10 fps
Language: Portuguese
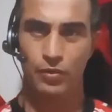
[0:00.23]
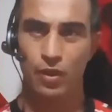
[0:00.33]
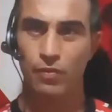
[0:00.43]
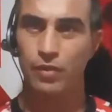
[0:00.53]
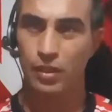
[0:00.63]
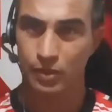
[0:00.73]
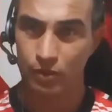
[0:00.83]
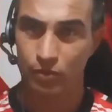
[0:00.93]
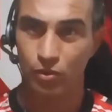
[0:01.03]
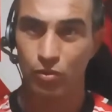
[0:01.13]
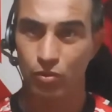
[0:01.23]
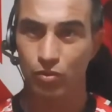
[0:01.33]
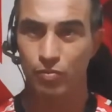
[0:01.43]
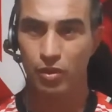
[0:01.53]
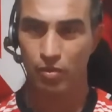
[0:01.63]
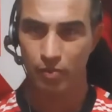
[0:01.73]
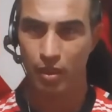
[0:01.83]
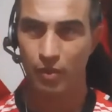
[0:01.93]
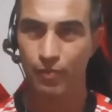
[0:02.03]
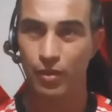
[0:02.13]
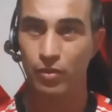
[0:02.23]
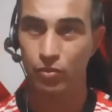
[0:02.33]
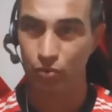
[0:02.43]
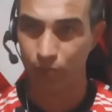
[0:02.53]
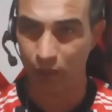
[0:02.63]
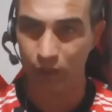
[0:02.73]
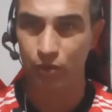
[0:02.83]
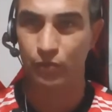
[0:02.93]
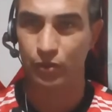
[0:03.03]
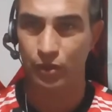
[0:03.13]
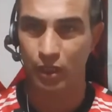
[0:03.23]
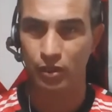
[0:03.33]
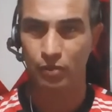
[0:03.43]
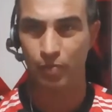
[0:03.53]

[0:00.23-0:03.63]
Salve nação tricolor, meu nome é Rafael, tudo bem com vocês?